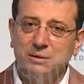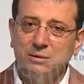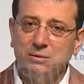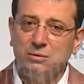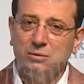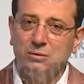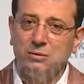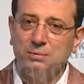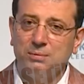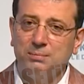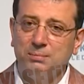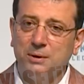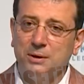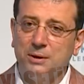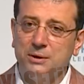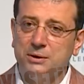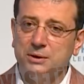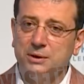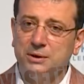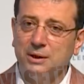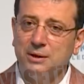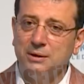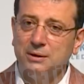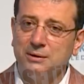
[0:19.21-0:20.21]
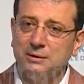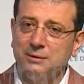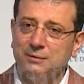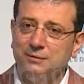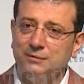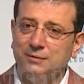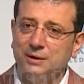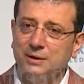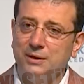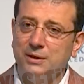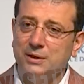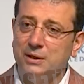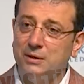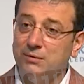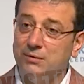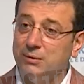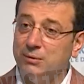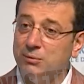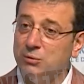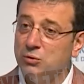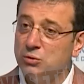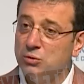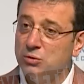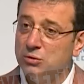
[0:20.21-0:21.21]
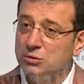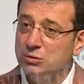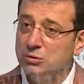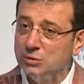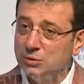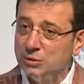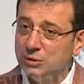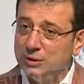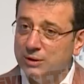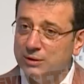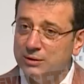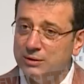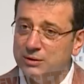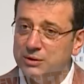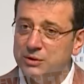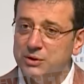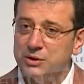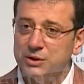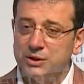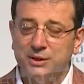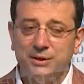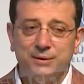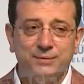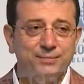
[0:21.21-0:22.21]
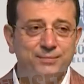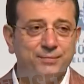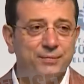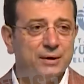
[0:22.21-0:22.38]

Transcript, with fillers: grup başkan, vekili ve bütün yönetici